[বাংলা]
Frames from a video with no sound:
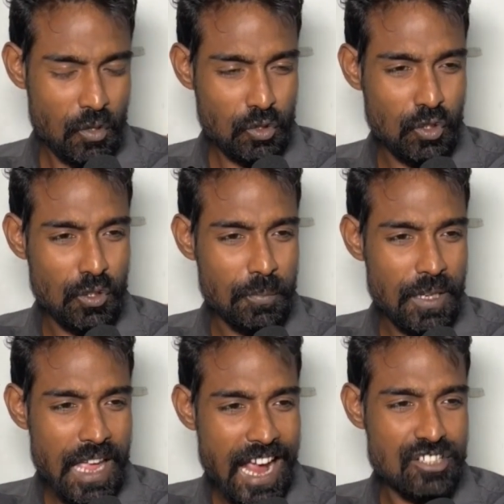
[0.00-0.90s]
গত
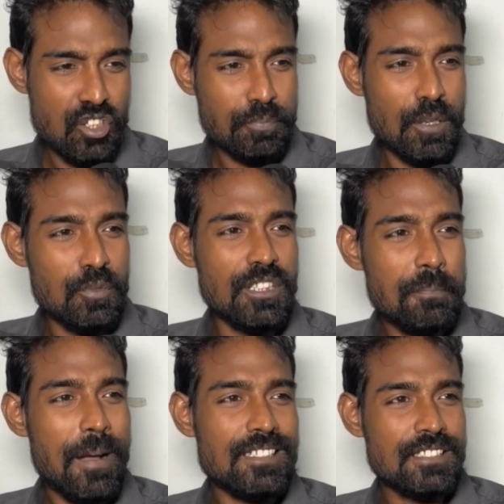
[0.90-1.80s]
এক সপ্তাহের মধ্যে
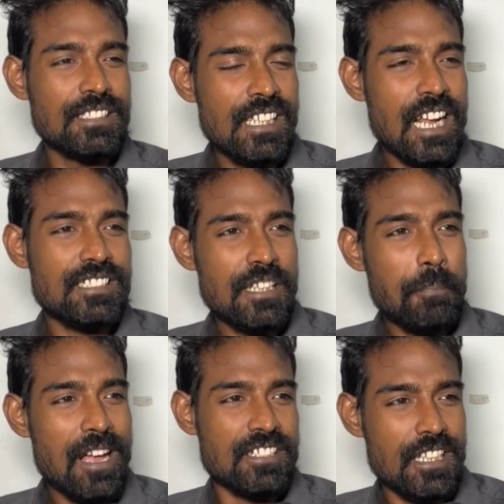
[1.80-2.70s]
পাঁচ দিনে রাজ্যে
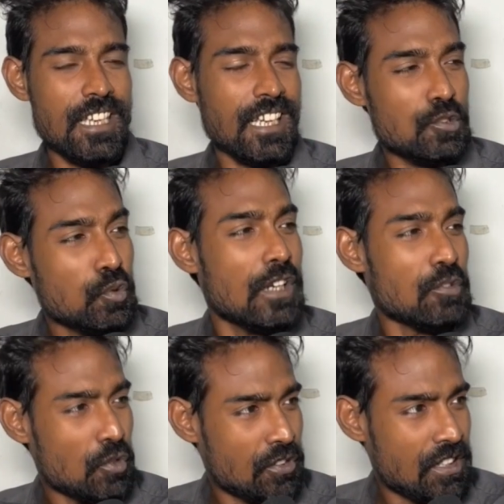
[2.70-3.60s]
পাঁচটা জায়গায় শ্যুট
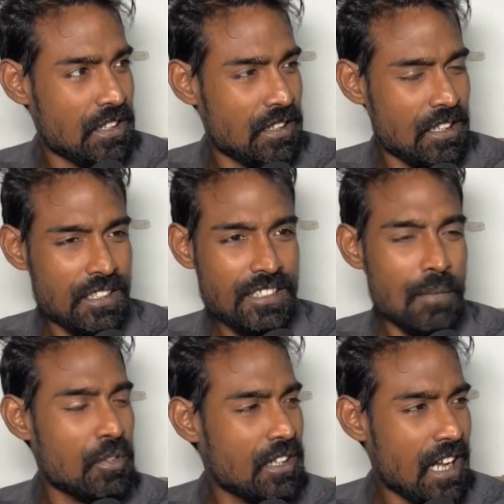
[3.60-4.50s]
আউট হচ্ছে
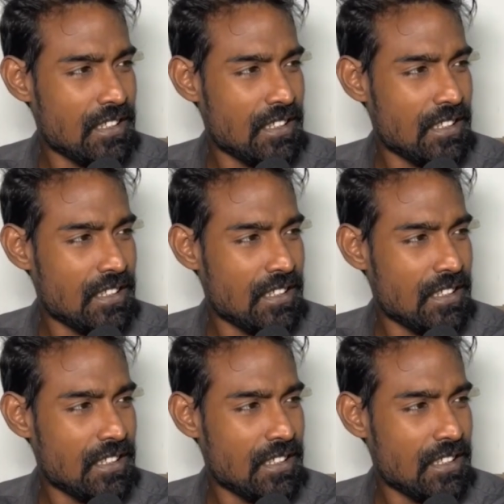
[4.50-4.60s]
তার মানে